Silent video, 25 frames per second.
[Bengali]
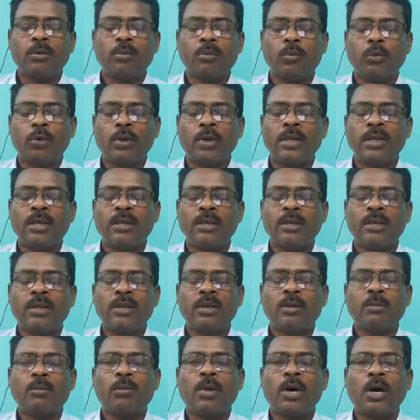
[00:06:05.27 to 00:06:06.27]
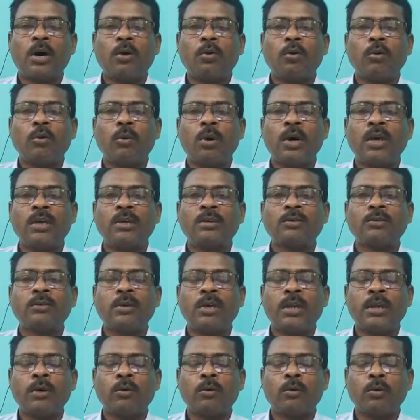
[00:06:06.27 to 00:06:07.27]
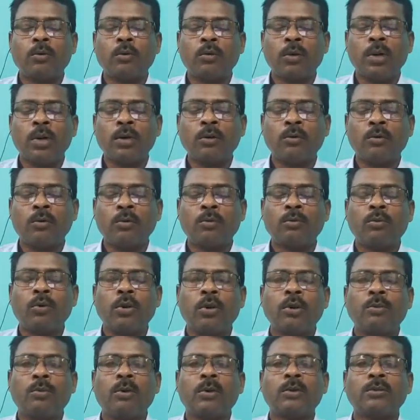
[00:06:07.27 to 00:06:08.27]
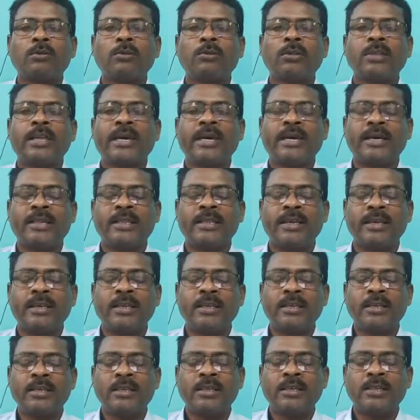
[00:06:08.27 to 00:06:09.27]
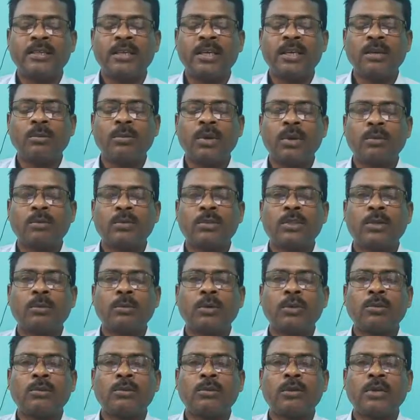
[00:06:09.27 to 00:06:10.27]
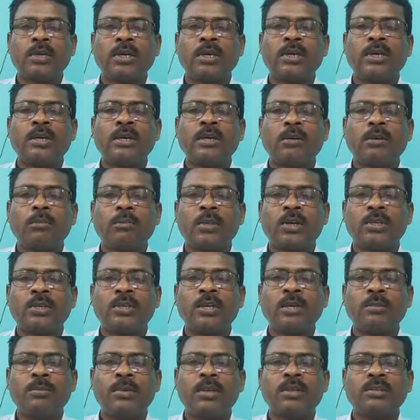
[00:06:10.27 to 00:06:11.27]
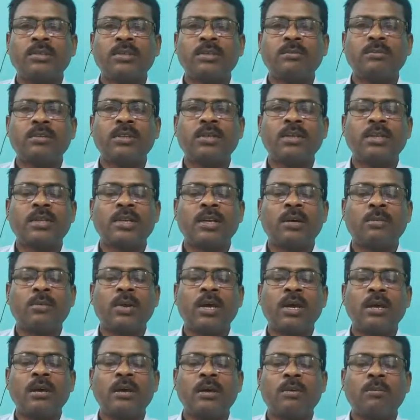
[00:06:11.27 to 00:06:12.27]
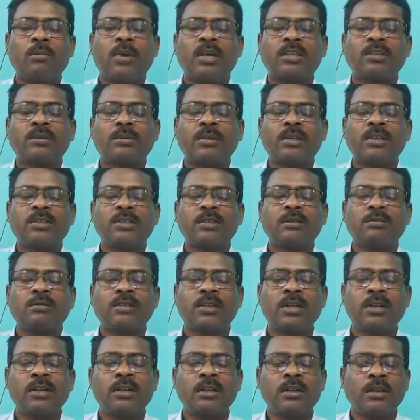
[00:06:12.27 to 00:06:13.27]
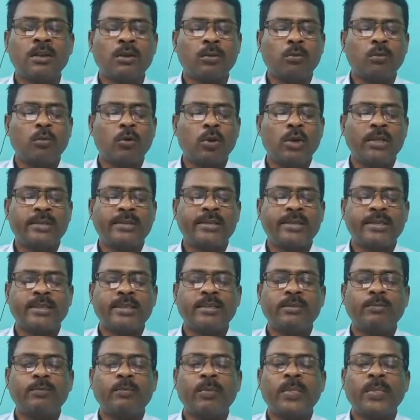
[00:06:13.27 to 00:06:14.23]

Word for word: মনে বা উভয় স্তরে কোনো না কোনো পরিবর্তন দেখা দেয় সেই ব্যবস্থাপত্রকে বা সেই প্রেসক্রিপশানকে আমরা ফার্স্ট প্রেসক্রিপশান বলে থাকি